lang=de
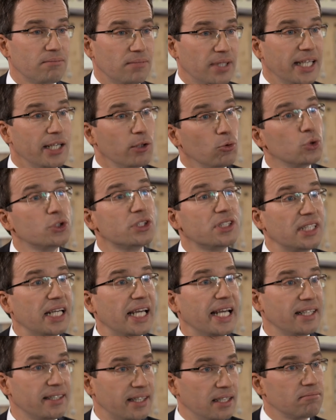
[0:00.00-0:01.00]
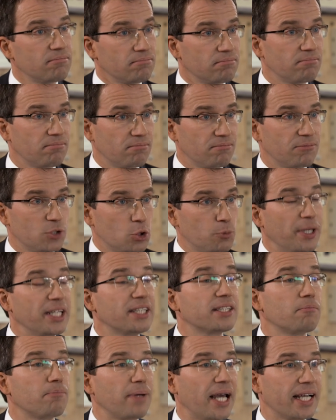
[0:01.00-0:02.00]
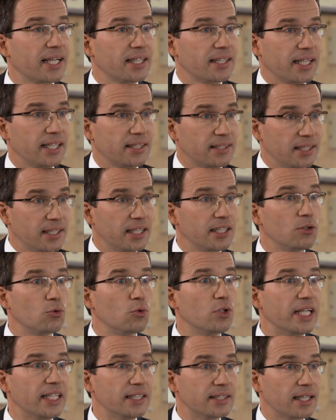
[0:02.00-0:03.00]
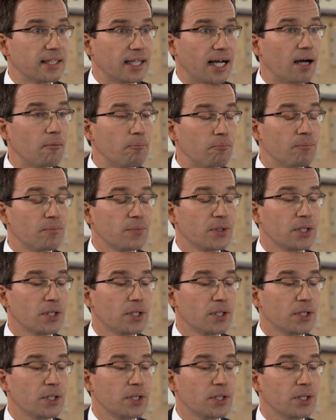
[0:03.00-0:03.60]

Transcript: EU10, den später beigetretenen EU-Ländern haben.